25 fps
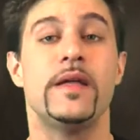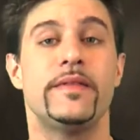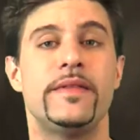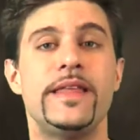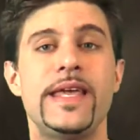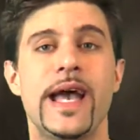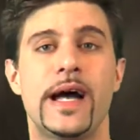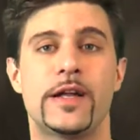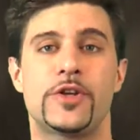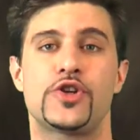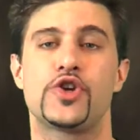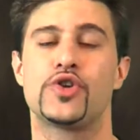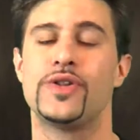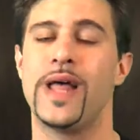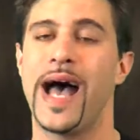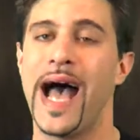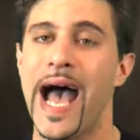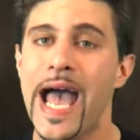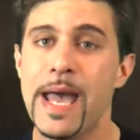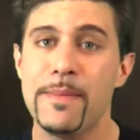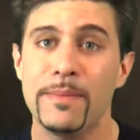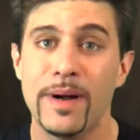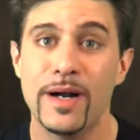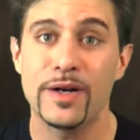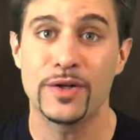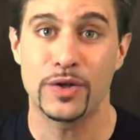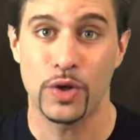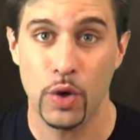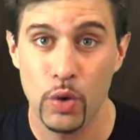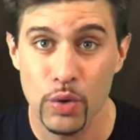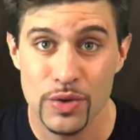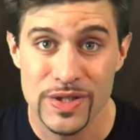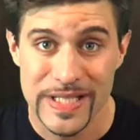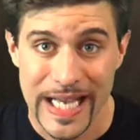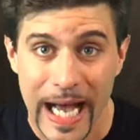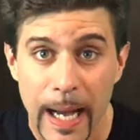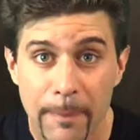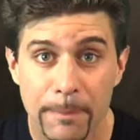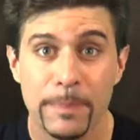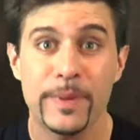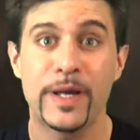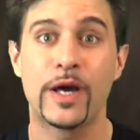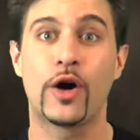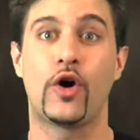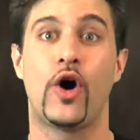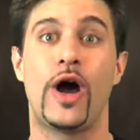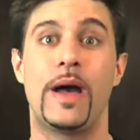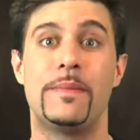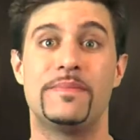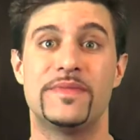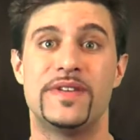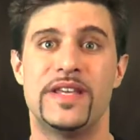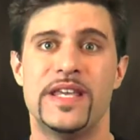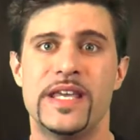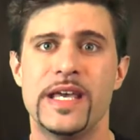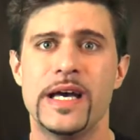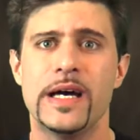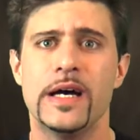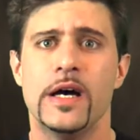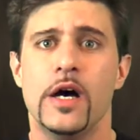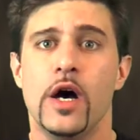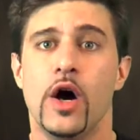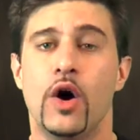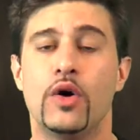die hat schon einmal groß abgeräumt hier